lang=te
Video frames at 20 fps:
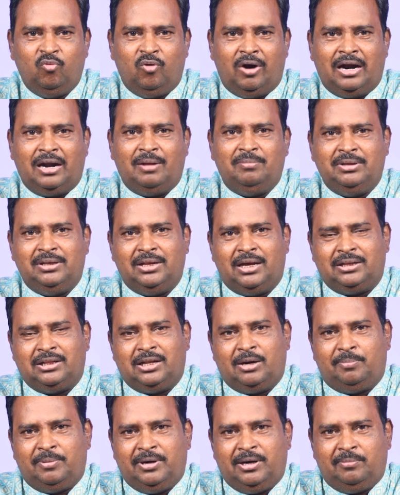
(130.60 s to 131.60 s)
వాళ్ళ మీద
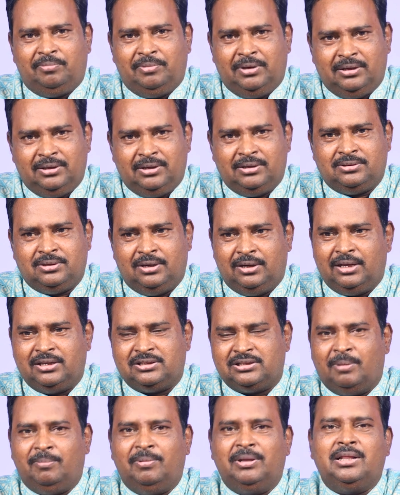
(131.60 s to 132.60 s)
ఆధారపడినప్పుడు ఏం చేస్తారంటే
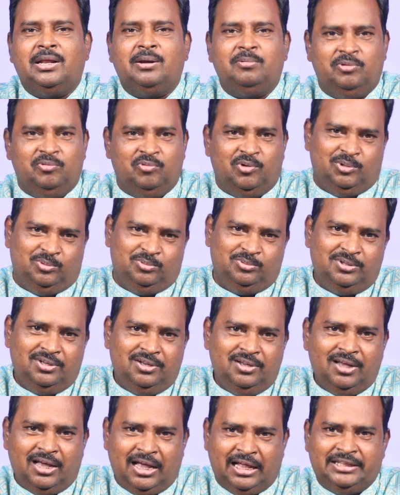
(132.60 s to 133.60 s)
సమాధానం ఇవ్వదు
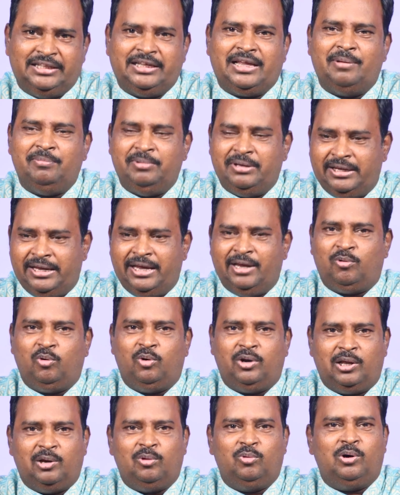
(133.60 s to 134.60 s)
అందుకే మీకు ఏ
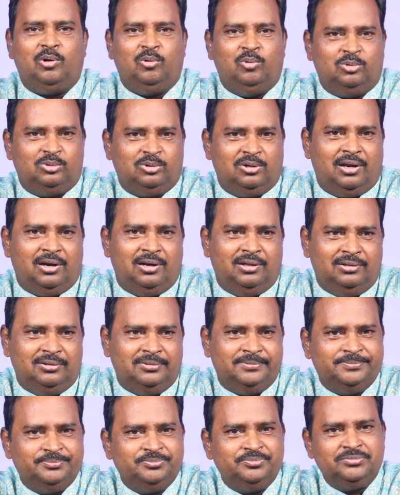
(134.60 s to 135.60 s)
కోరికలు కూడా గుర్తు
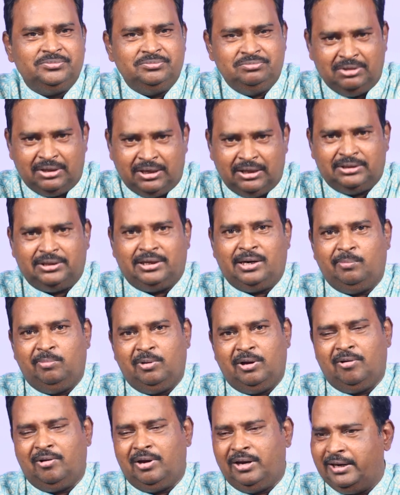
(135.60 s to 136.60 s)
రాలేదు మీకు ఎంత
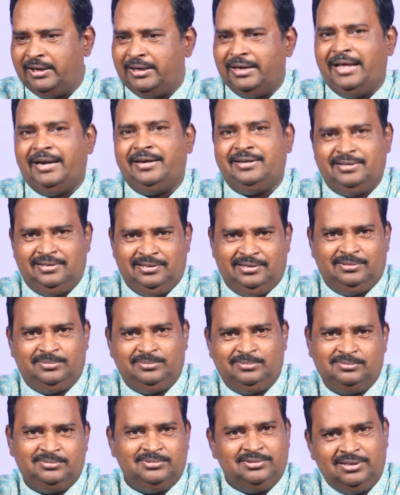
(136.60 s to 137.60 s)
డబ్బు కావాలనే క్లారిటీ లేదు
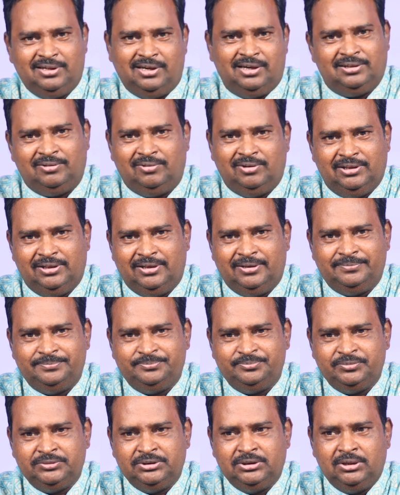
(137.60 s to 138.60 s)
అర్థమైందా
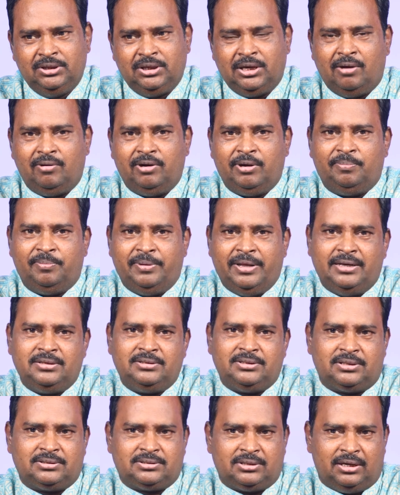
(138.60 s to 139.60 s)
కాబట్టి ఇప్పుడు ఏం
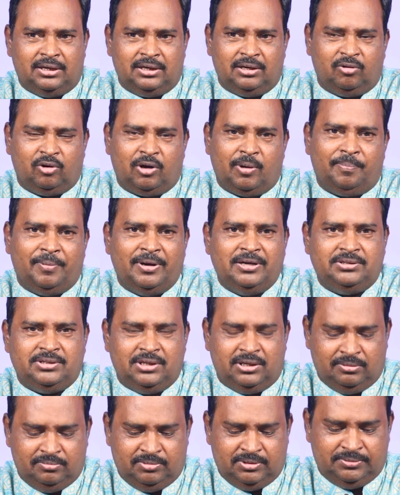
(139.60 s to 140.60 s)
చేస్తారంటే ఒక పని
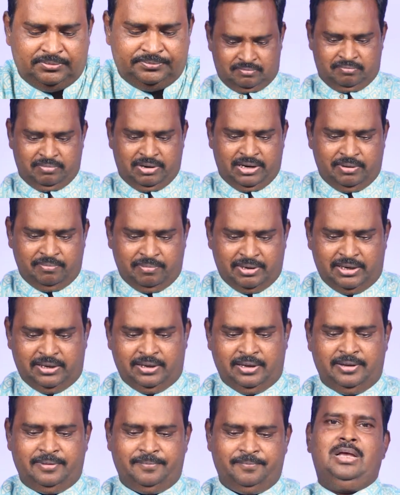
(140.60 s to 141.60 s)
చేయండి మీరు
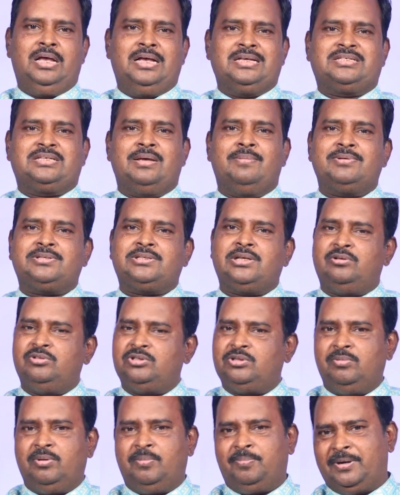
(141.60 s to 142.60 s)
మెల్లిమెల్లిగా ఆ సమస్యల
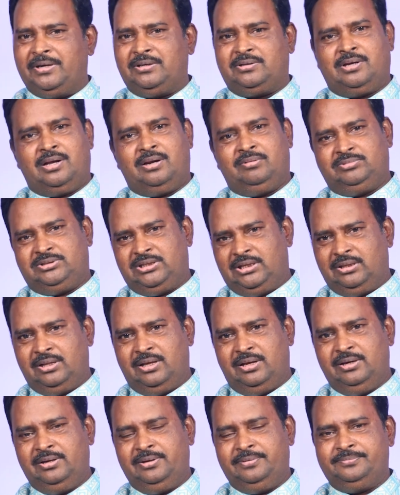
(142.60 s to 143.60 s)
నుంచి మీరు పరిష్కారం
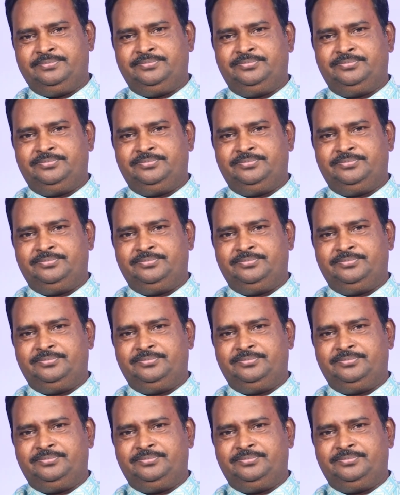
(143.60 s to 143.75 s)
చెందాలి